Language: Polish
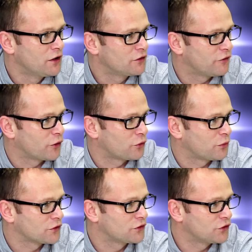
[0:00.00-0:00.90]
tworu
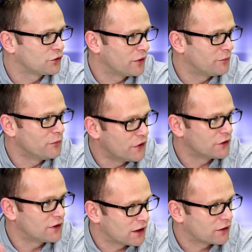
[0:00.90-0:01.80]
pod tytułem nawet, My
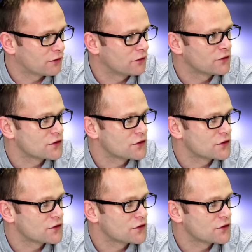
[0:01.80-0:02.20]
dla kogoś.